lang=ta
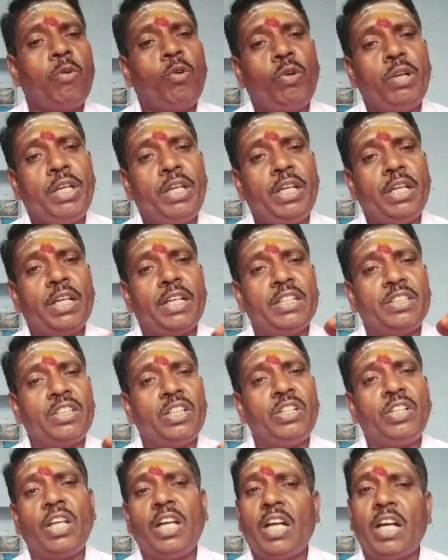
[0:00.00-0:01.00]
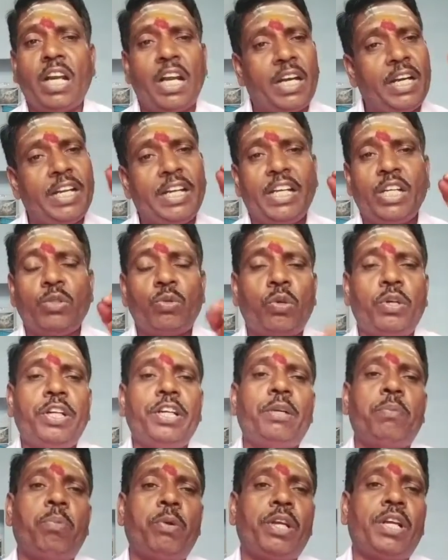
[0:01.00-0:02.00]
நம்மளுடைய சித்தர்கள் அன்னைக்கே
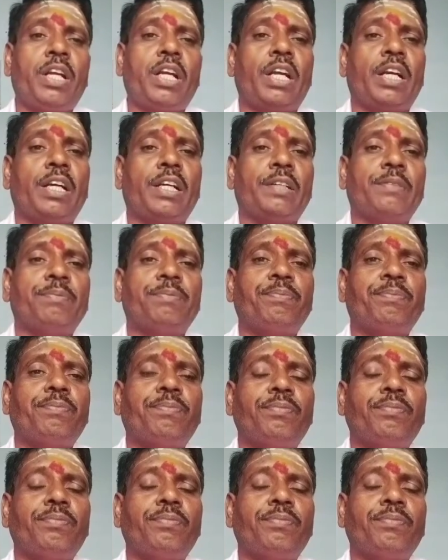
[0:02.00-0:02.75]
சொல்லிட்டு போயிருக்காங்க